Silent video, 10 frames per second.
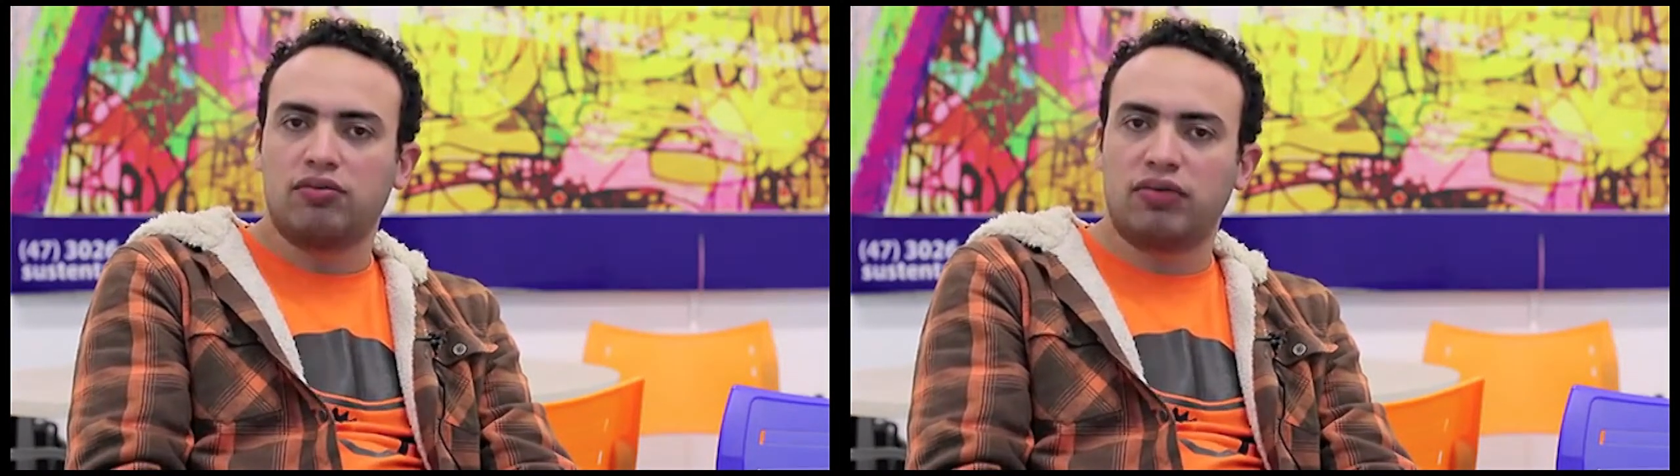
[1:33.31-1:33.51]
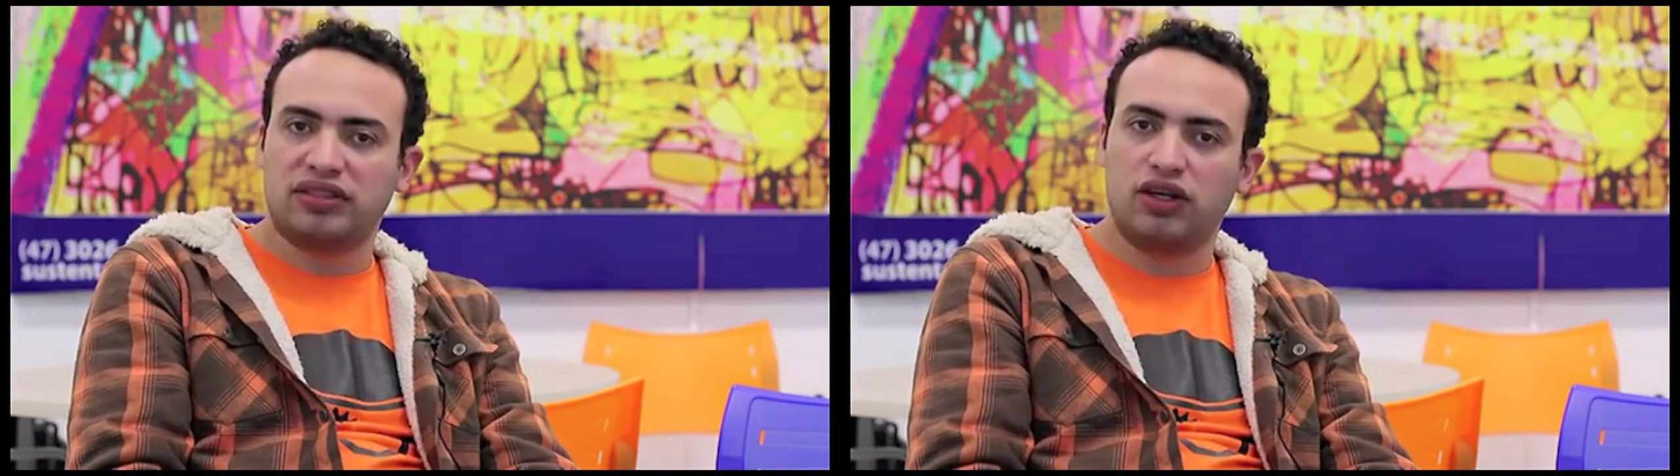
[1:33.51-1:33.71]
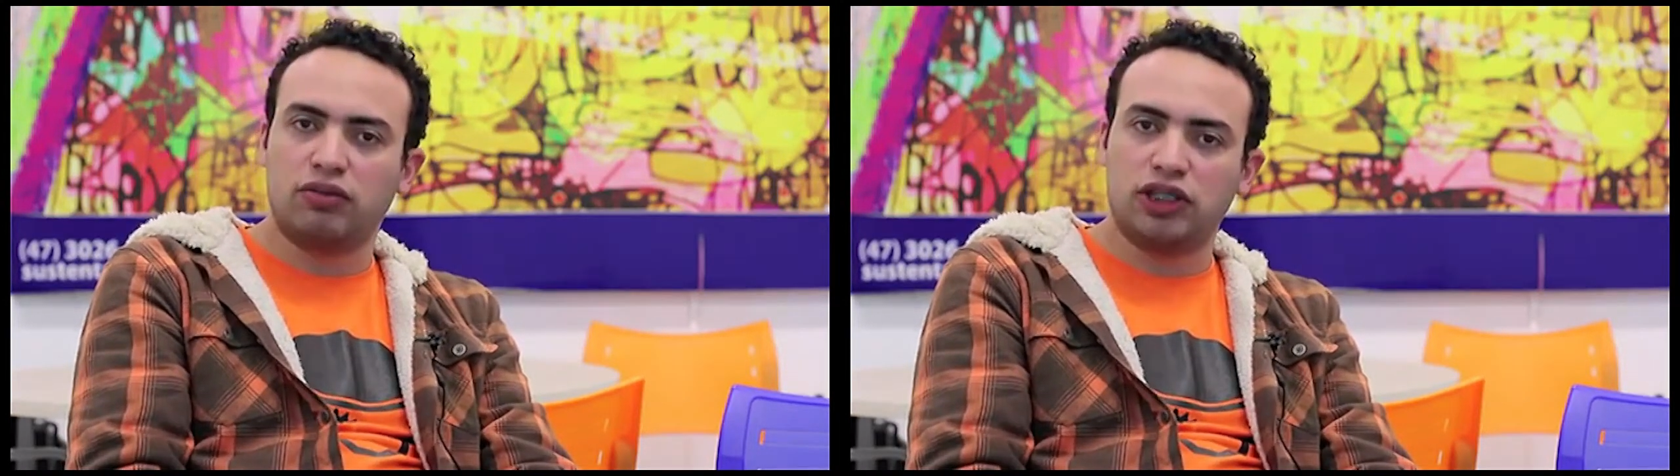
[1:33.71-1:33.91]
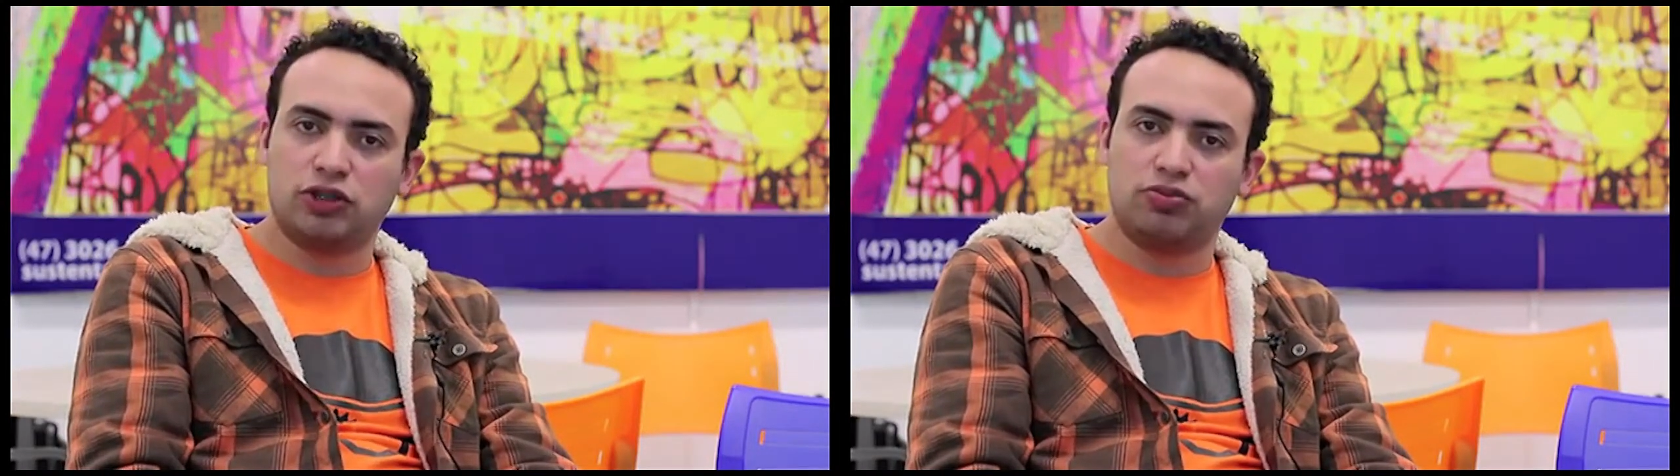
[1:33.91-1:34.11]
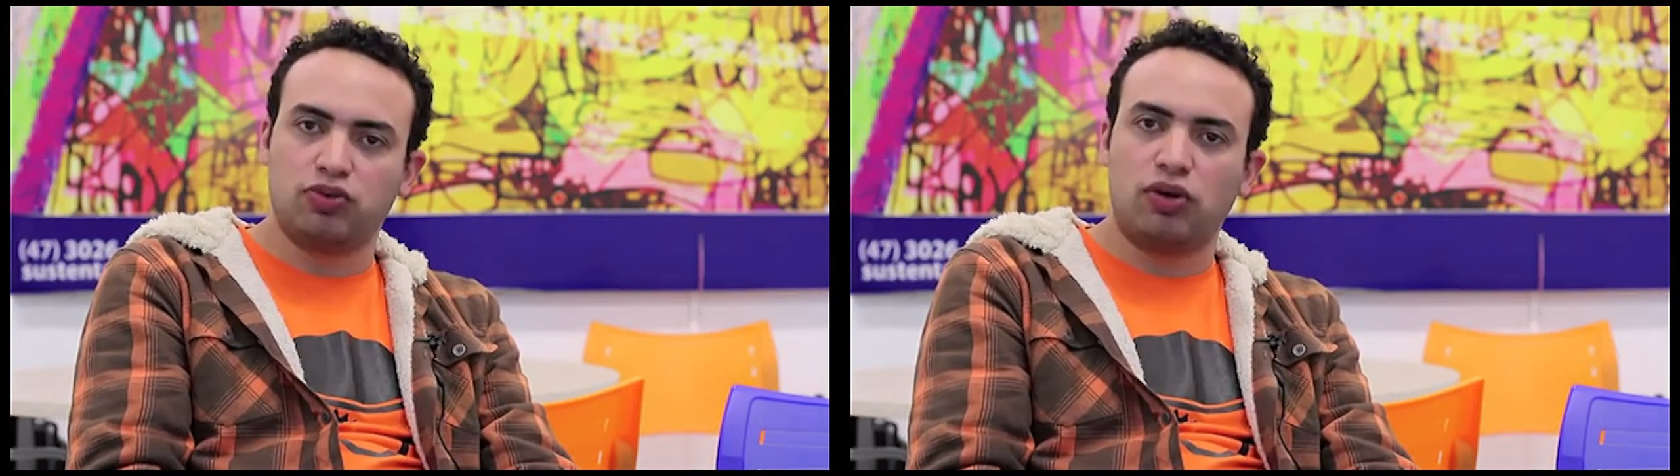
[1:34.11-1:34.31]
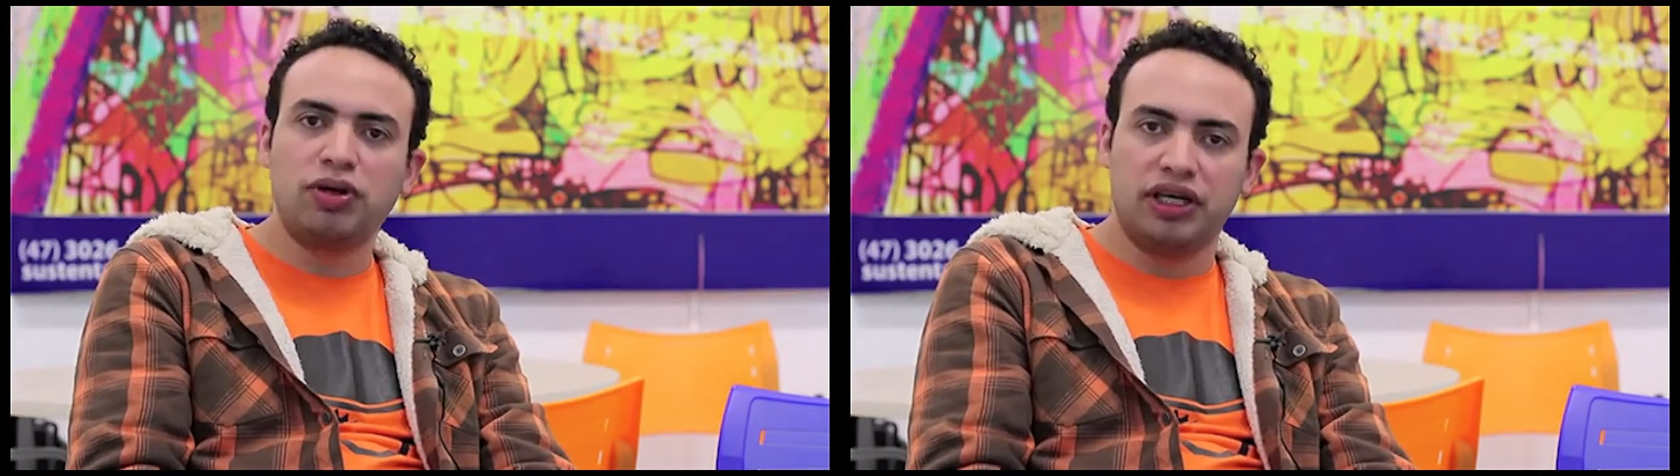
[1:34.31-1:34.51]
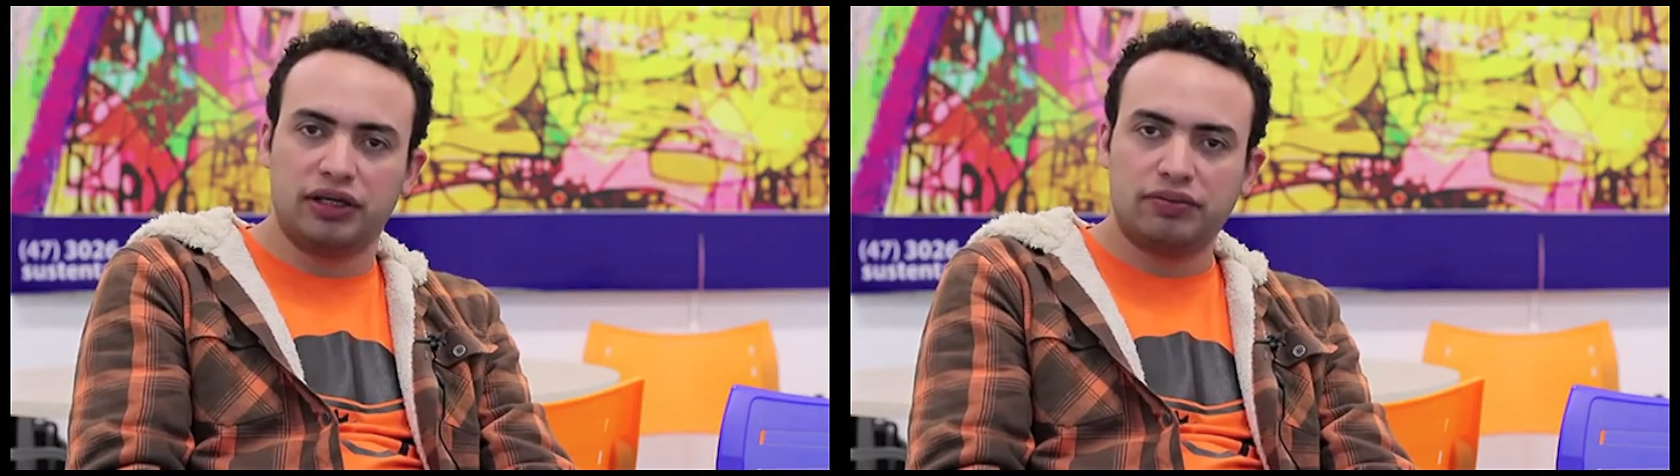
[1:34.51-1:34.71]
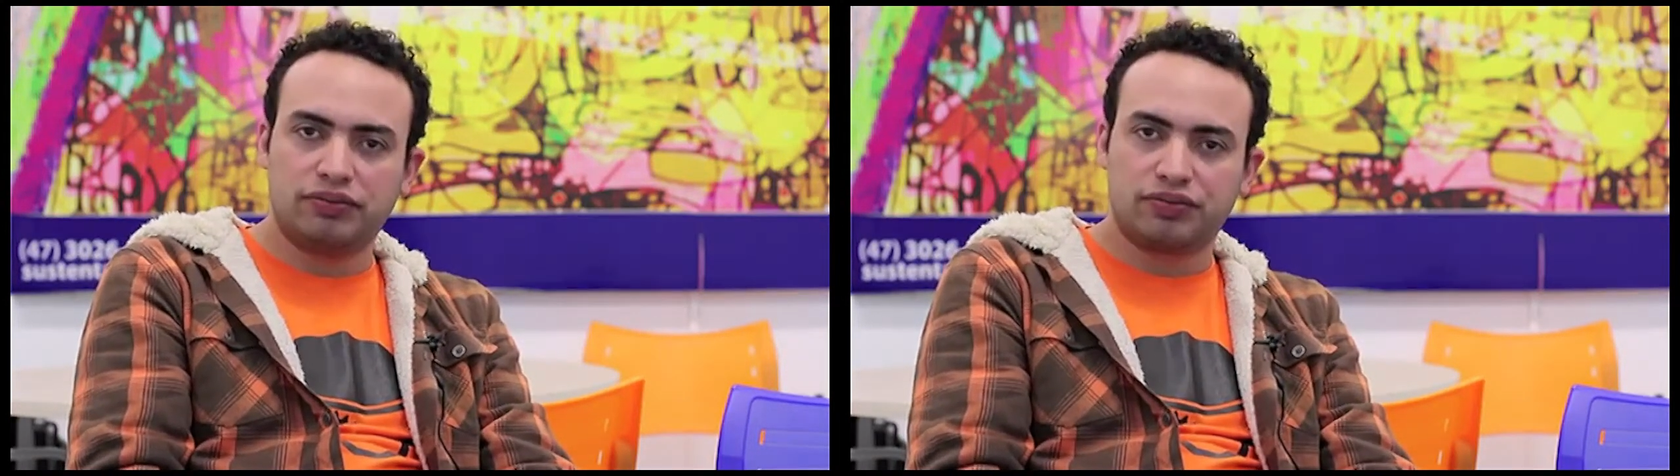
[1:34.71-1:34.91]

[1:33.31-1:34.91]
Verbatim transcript: mas realmente para o amanhã.